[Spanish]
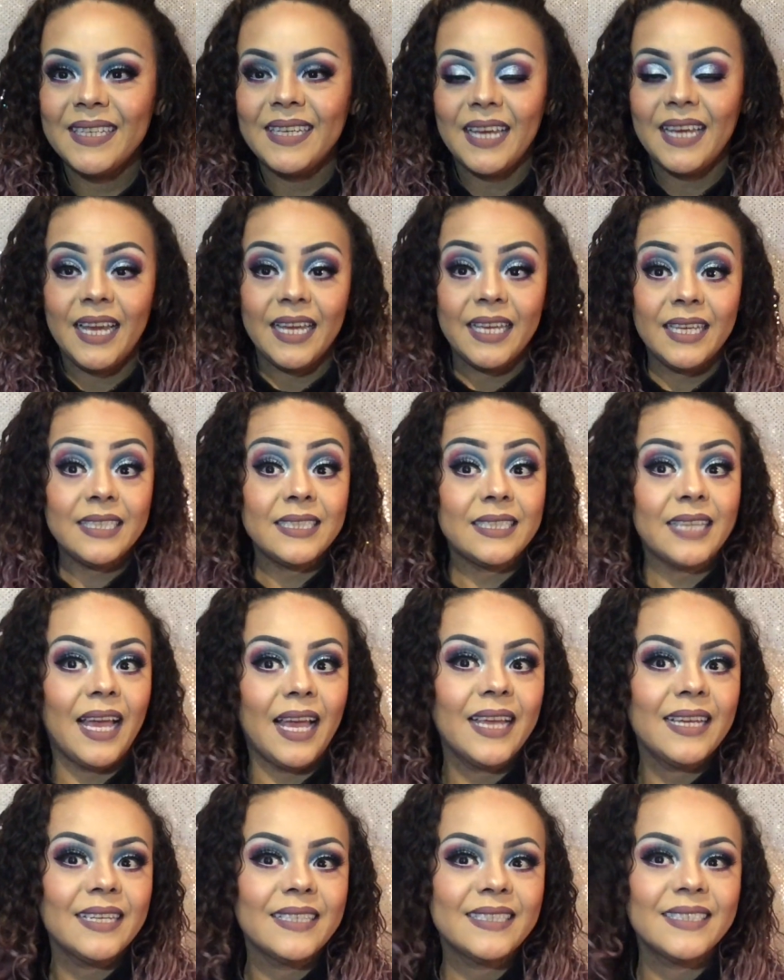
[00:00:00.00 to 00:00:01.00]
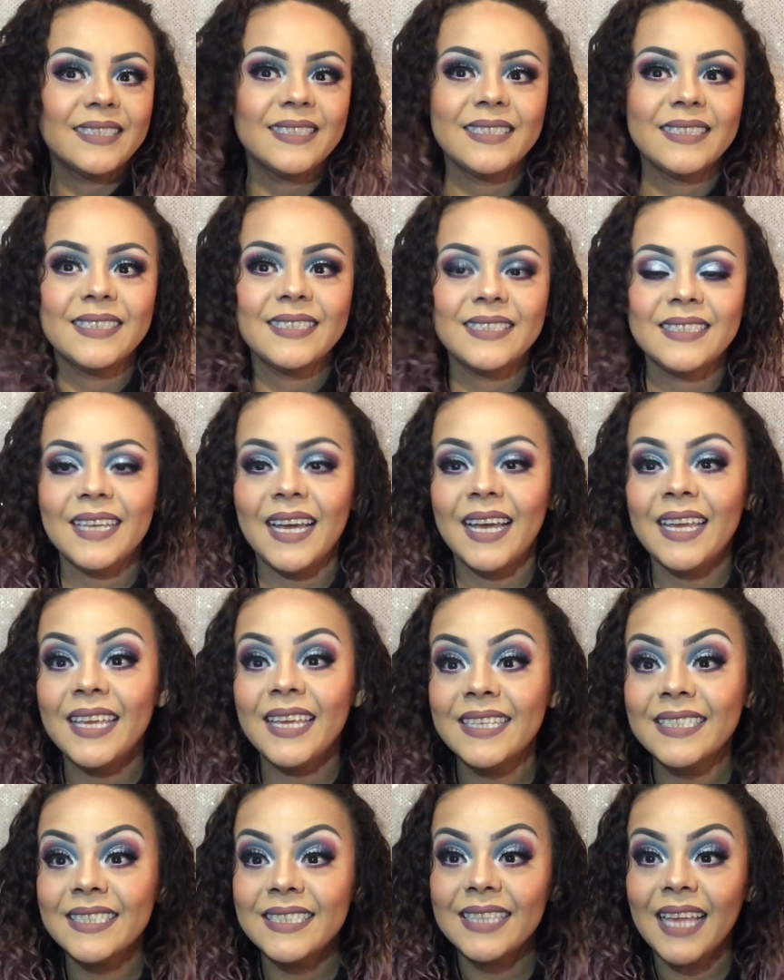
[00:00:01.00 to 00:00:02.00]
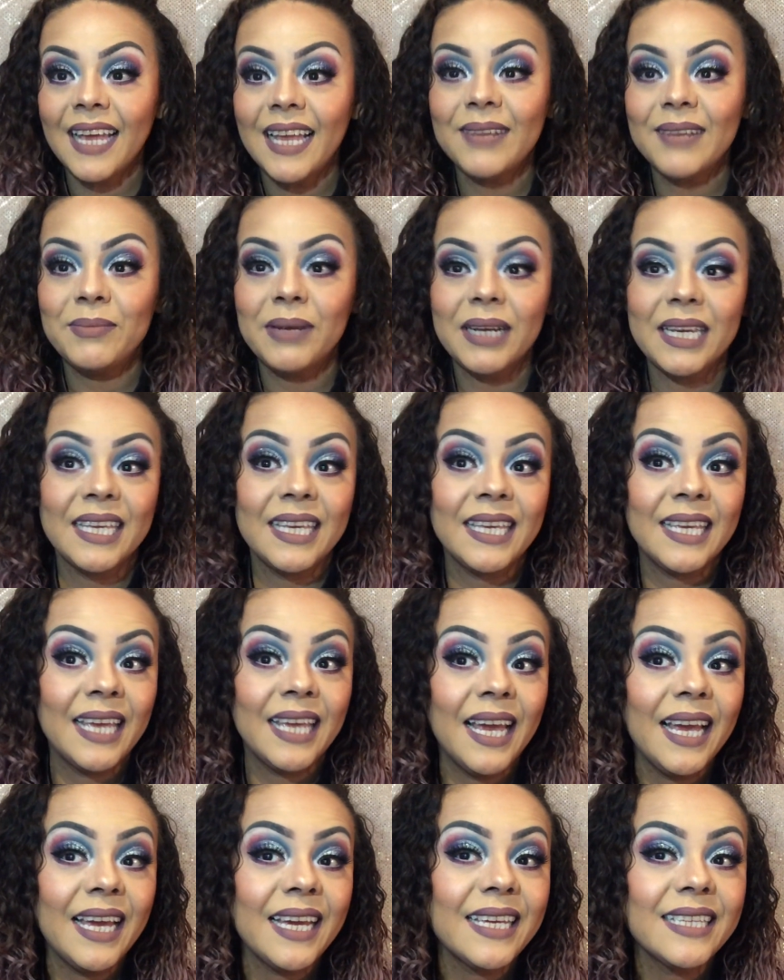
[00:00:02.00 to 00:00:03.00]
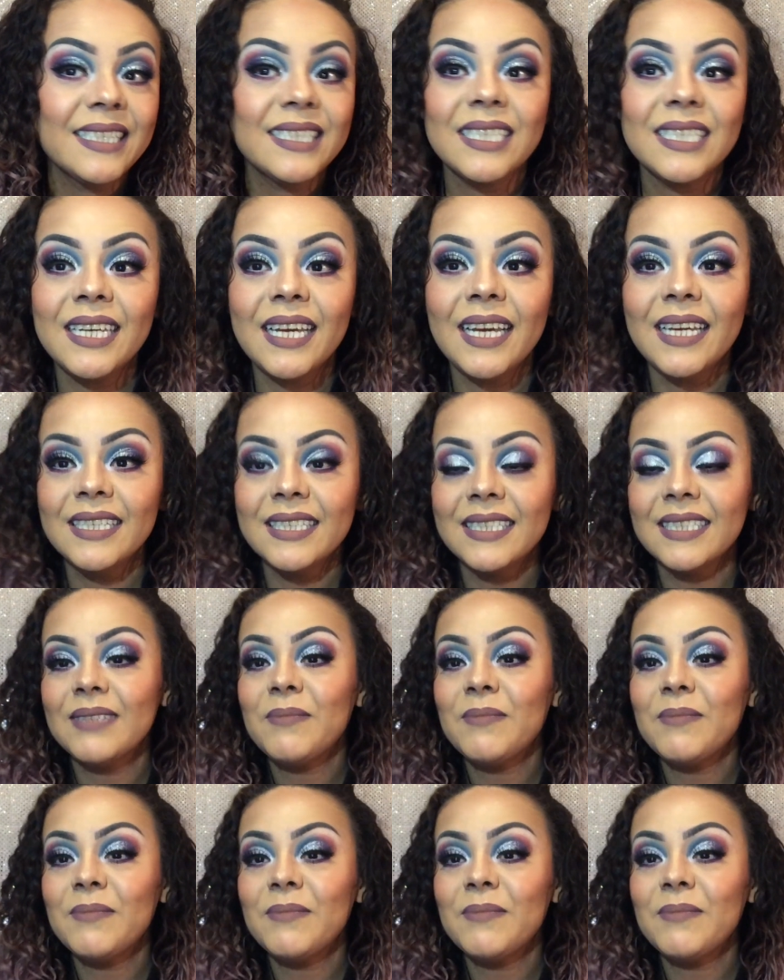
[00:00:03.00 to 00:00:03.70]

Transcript: Ahí está ahí está el maquillaje, chicas.